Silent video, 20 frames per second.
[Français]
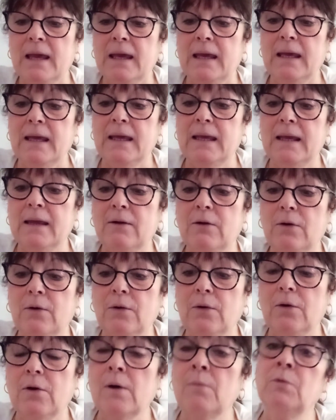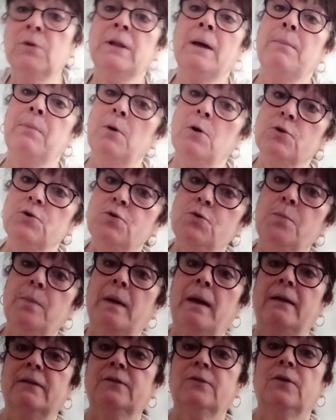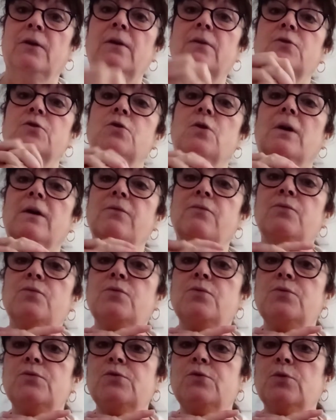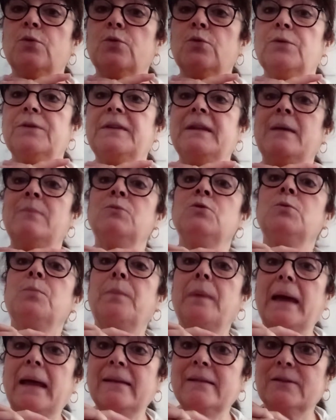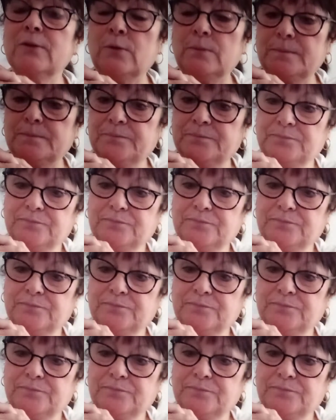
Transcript: Et euh, comme on approche du printemps, j'aurais voulu sur le thème du printemps.